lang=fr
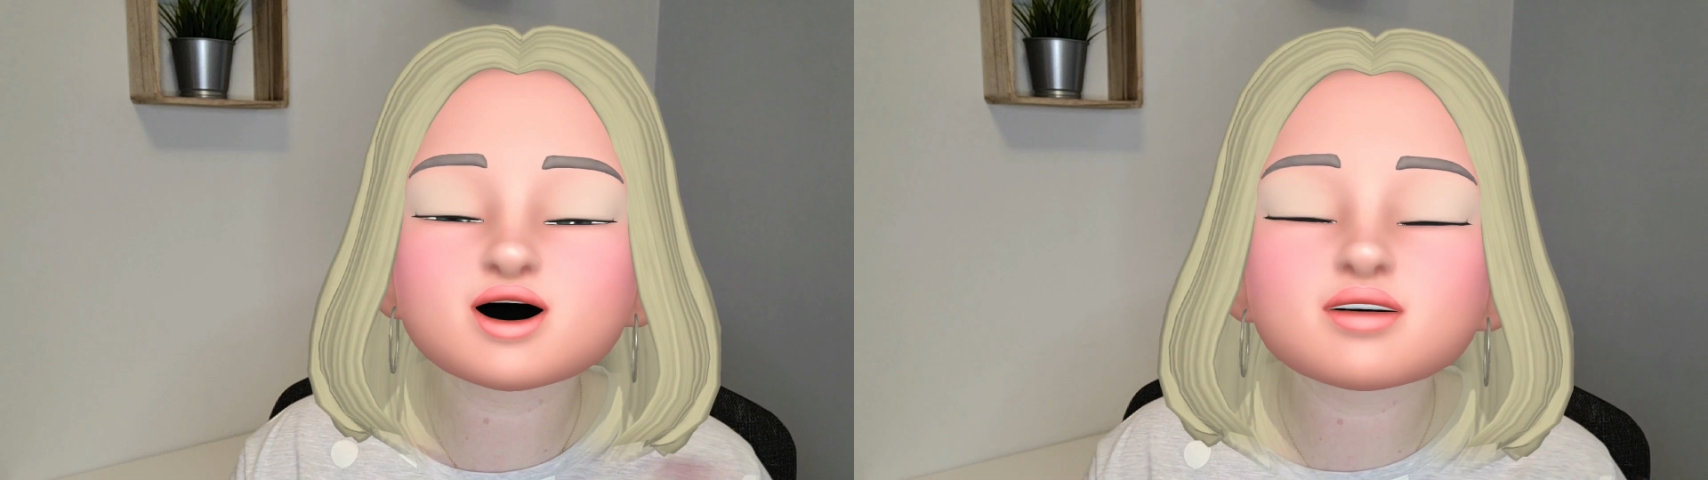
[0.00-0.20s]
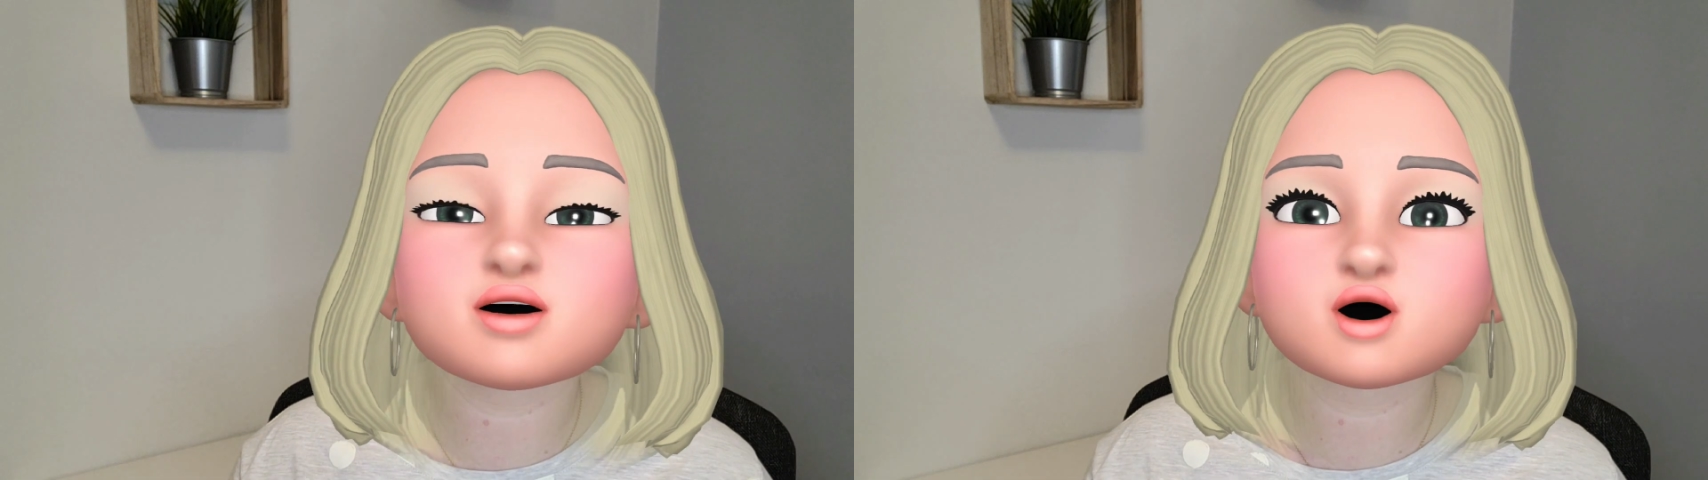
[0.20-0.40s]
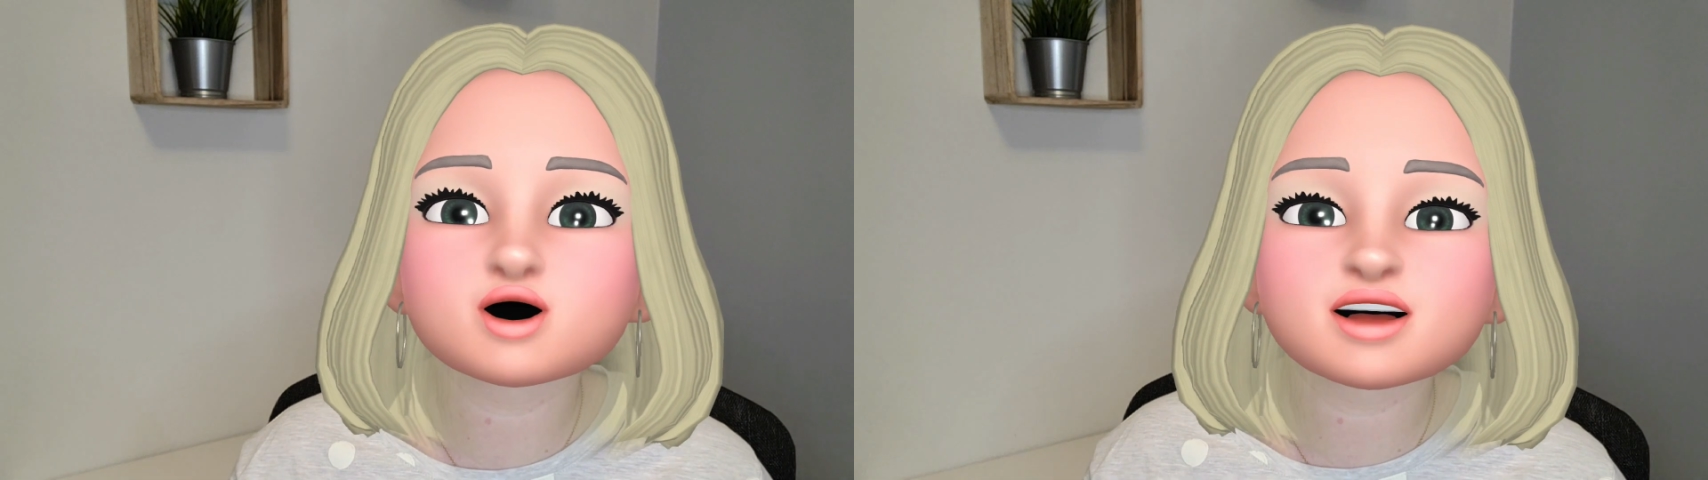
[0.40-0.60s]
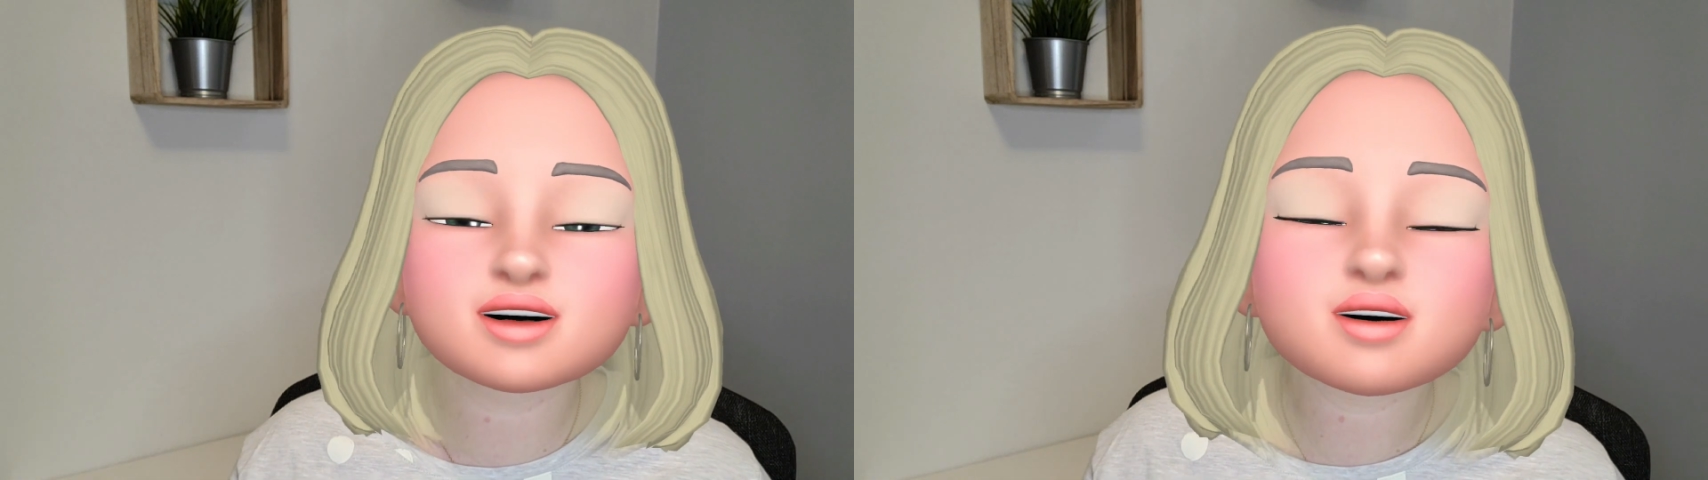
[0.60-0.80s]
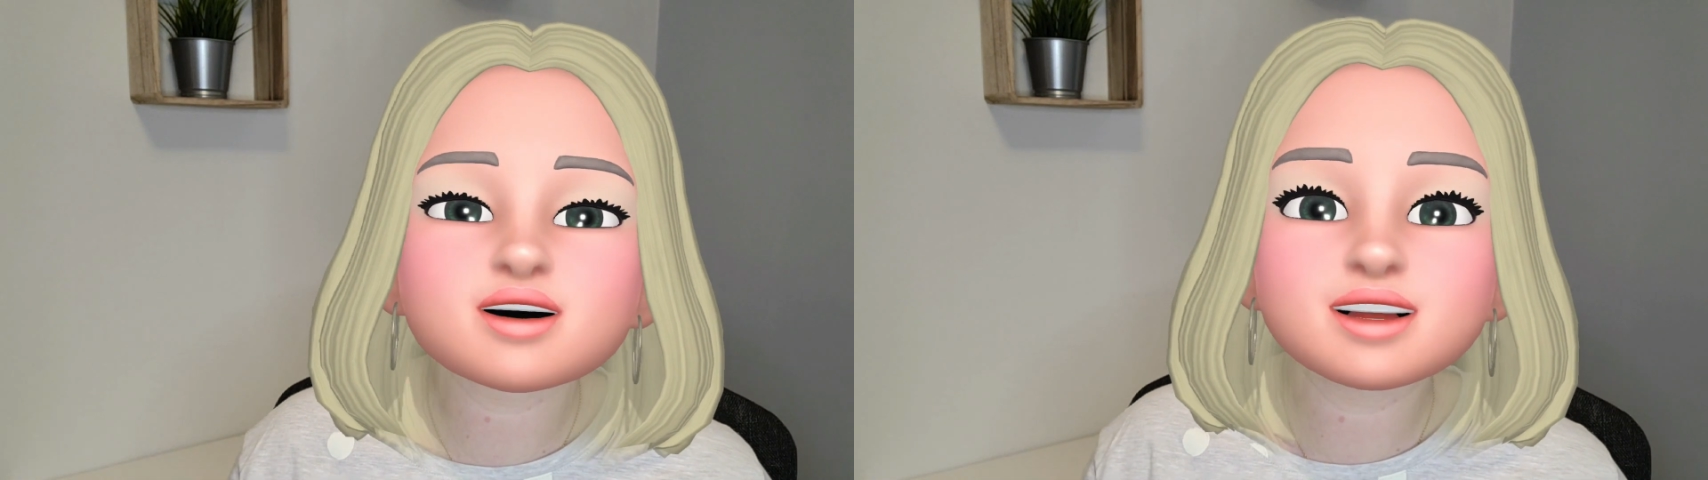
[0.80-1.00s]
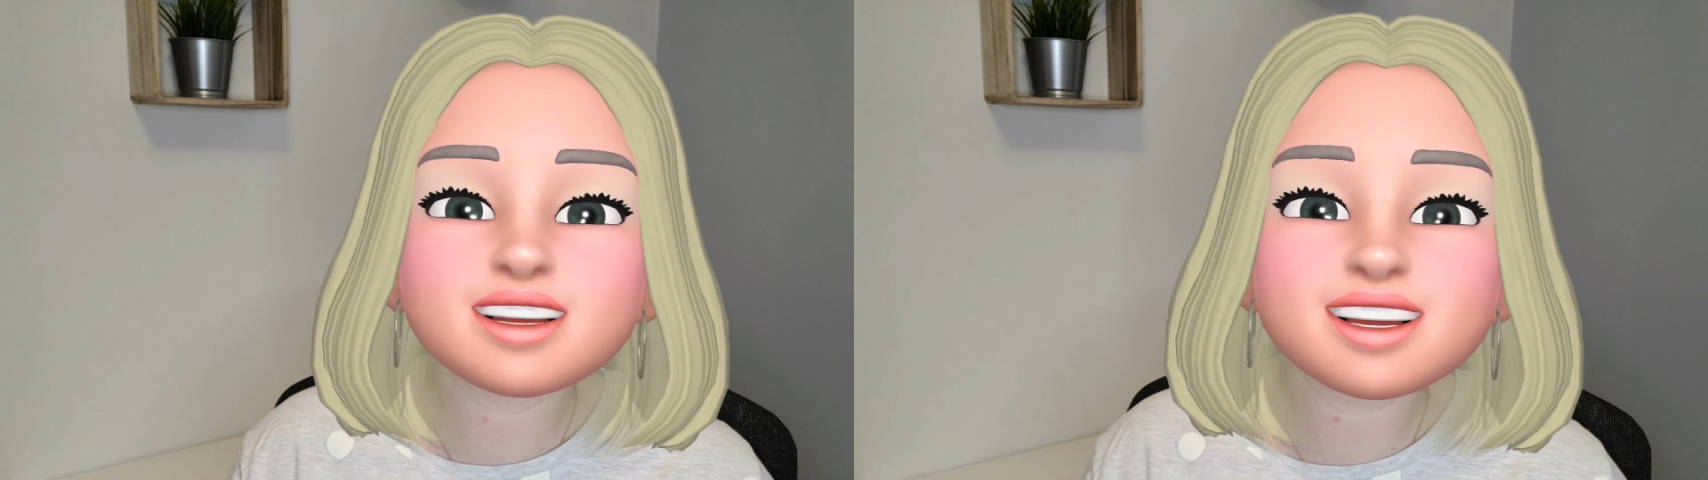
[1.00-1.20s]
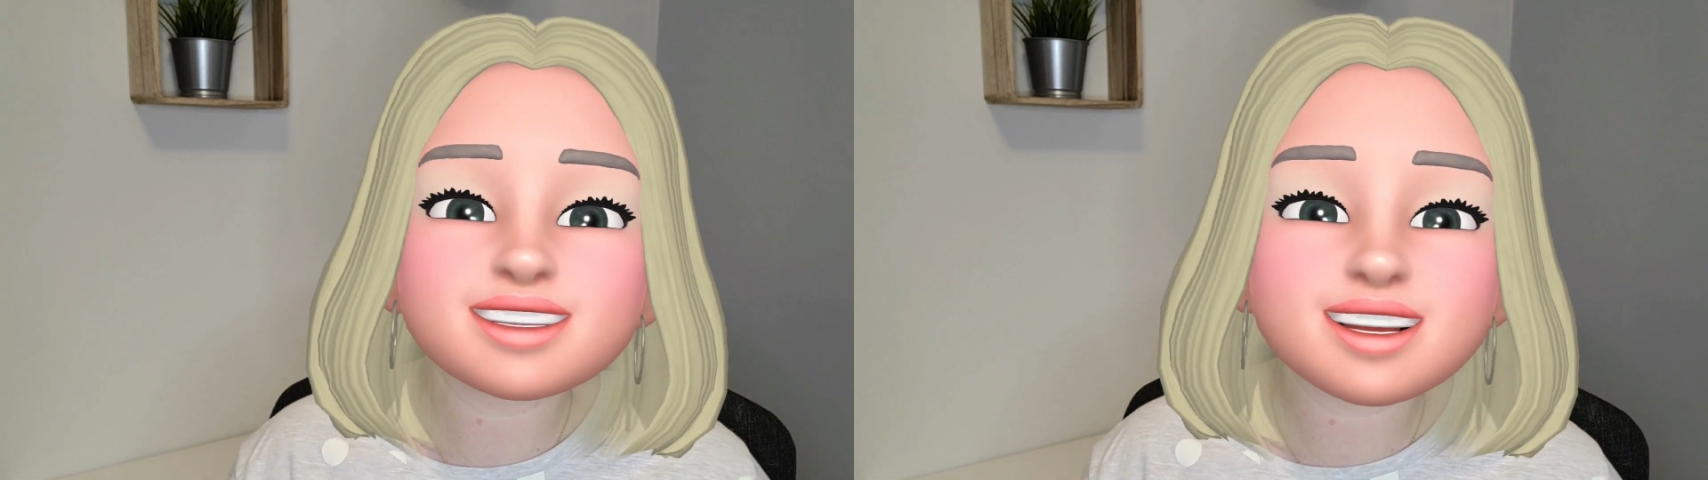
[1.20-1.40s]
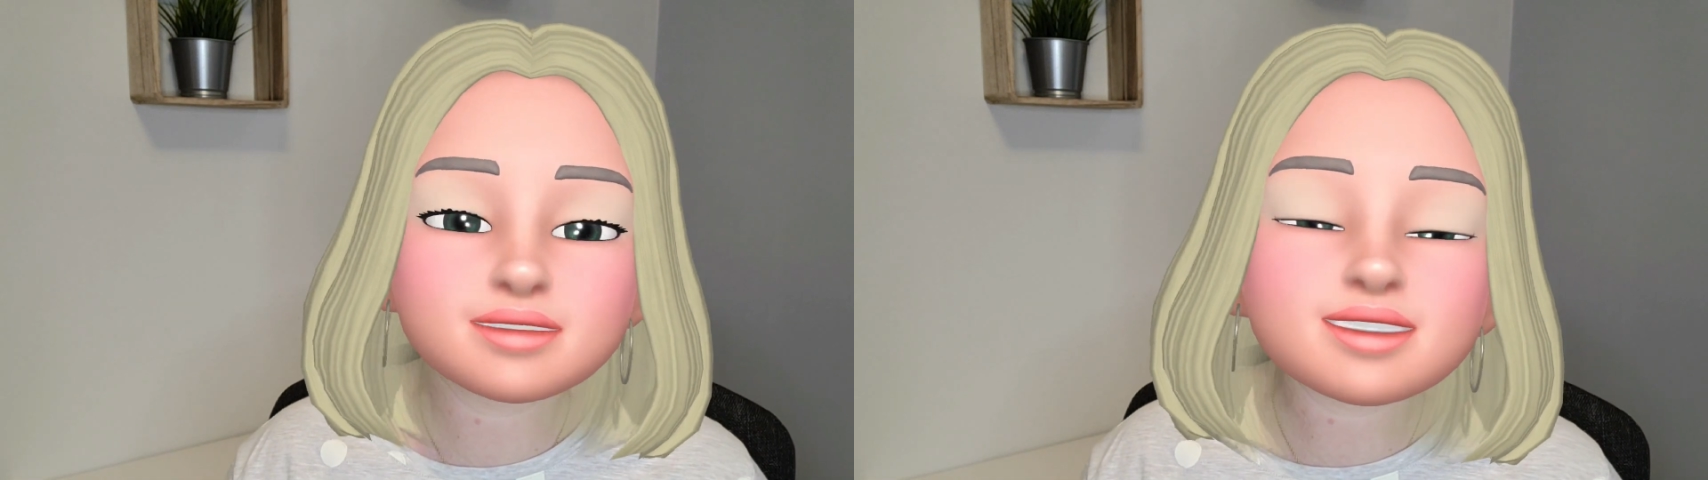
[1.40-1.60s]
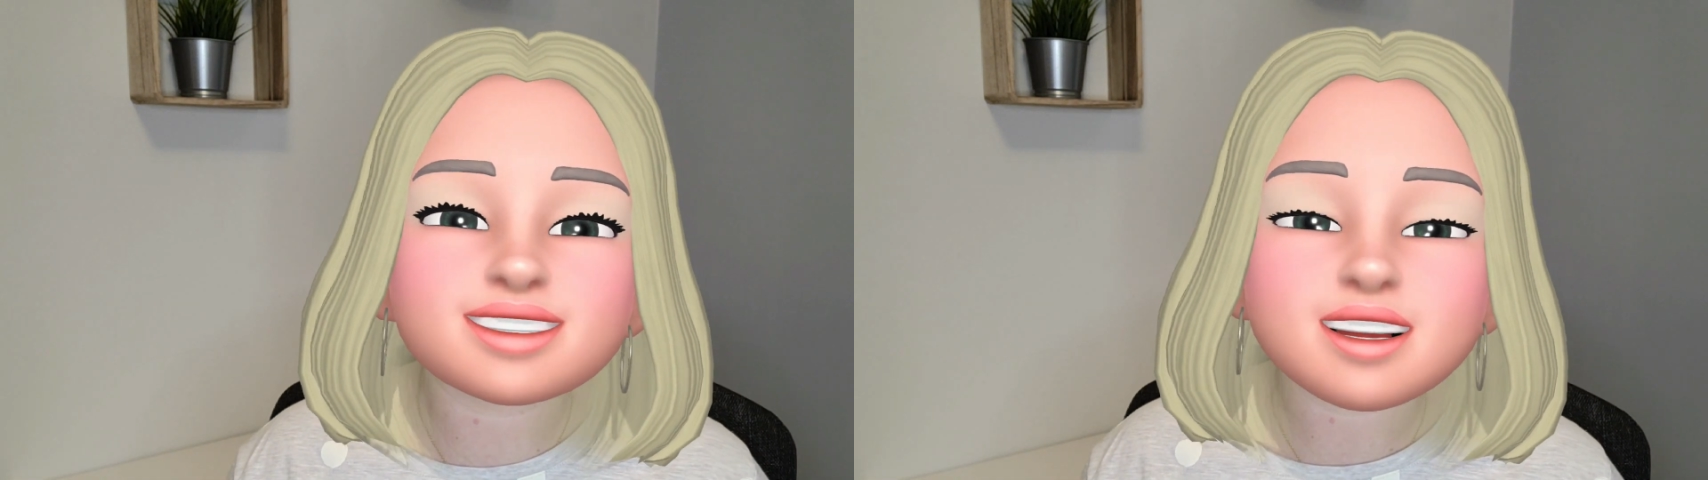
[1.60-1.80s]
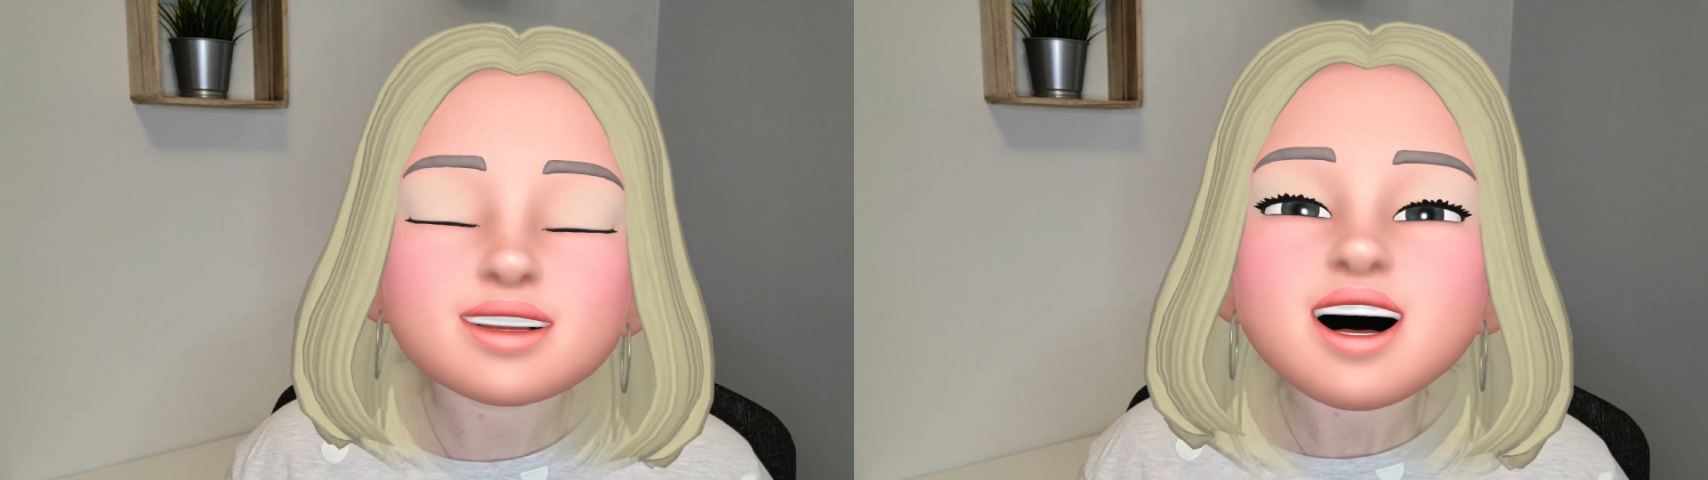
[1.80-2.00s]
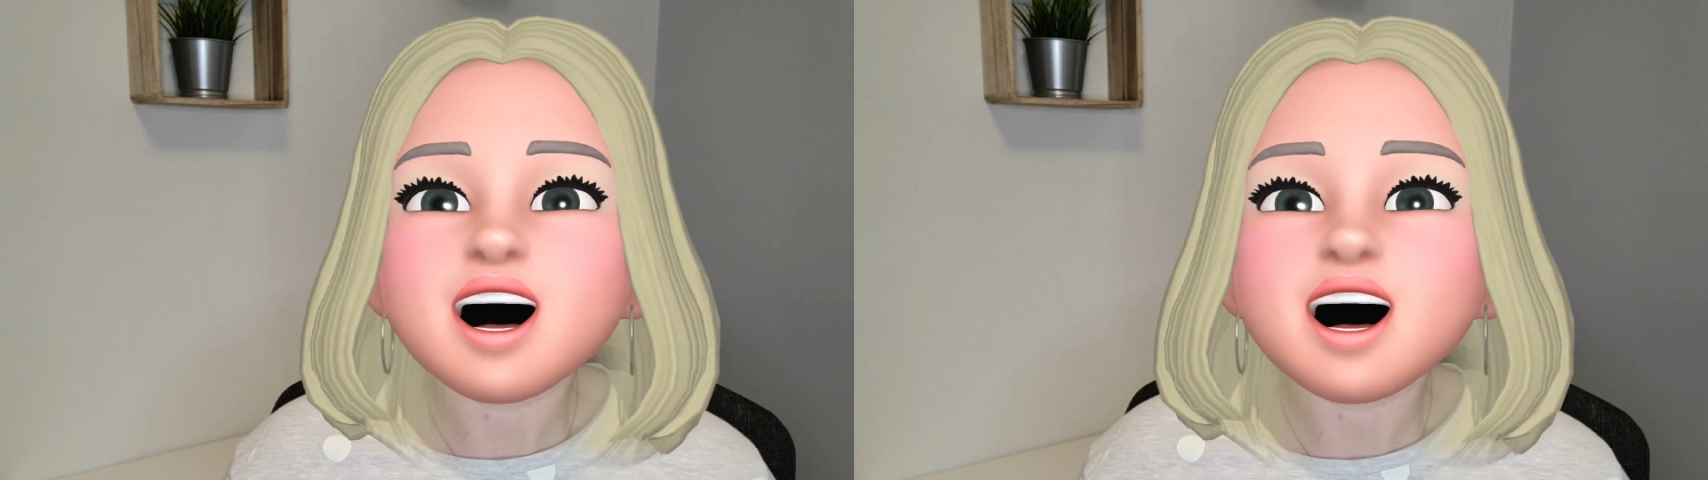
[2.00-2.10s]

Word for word: comment j'ai donc établi ça.